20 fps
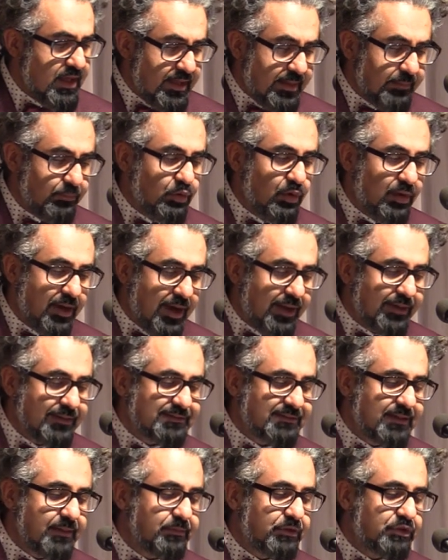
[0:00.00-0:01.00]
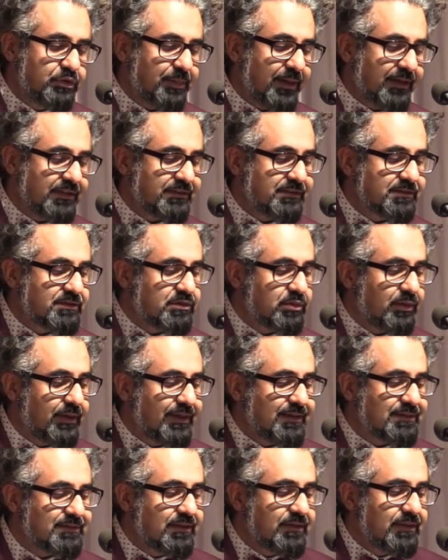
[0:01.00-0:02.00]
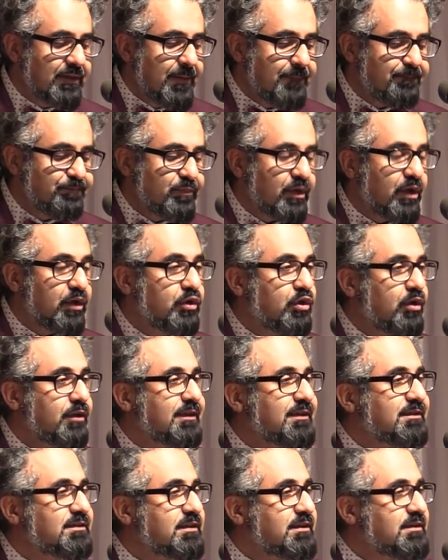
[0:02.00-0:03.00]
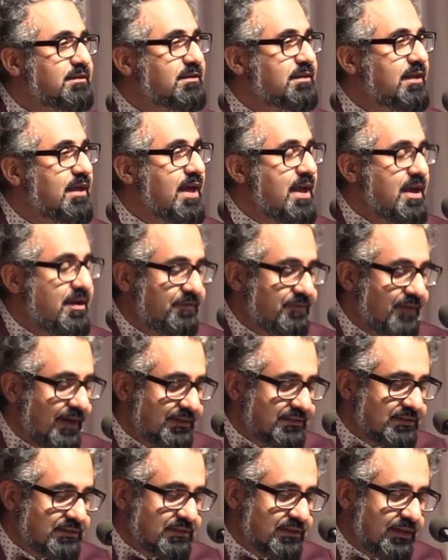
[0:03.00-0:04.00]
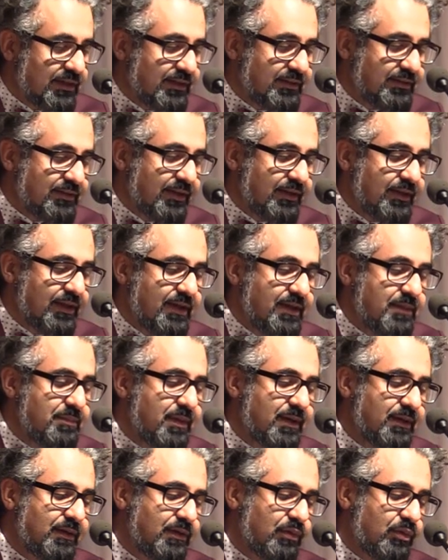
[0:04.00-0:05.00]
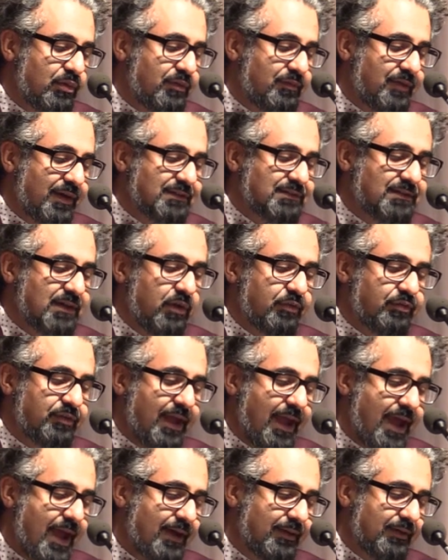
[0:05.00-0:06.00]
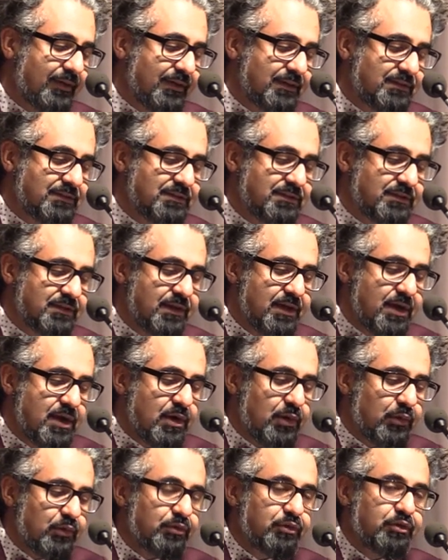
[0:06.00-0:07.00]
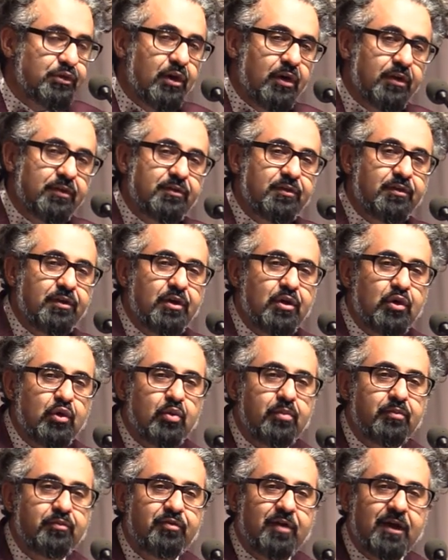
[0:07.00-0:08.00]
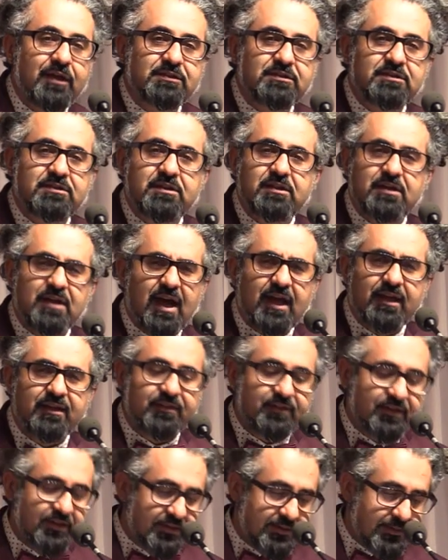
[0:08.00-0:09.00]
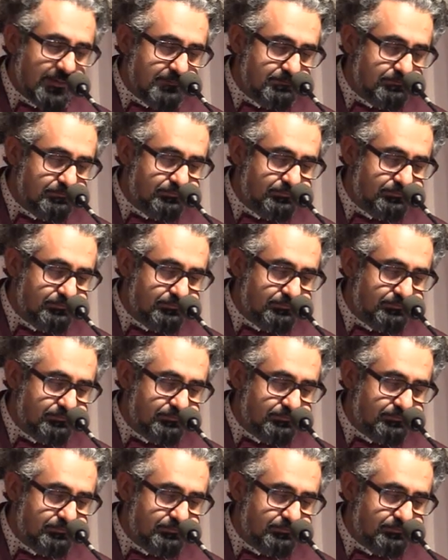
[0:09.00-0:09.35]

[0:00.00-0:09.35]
Im Koran ist dementsprechend zu lesen, Gottes ist, was in den Himmeln und was auf der Erde ist, und Gott umfasst alle Dinge.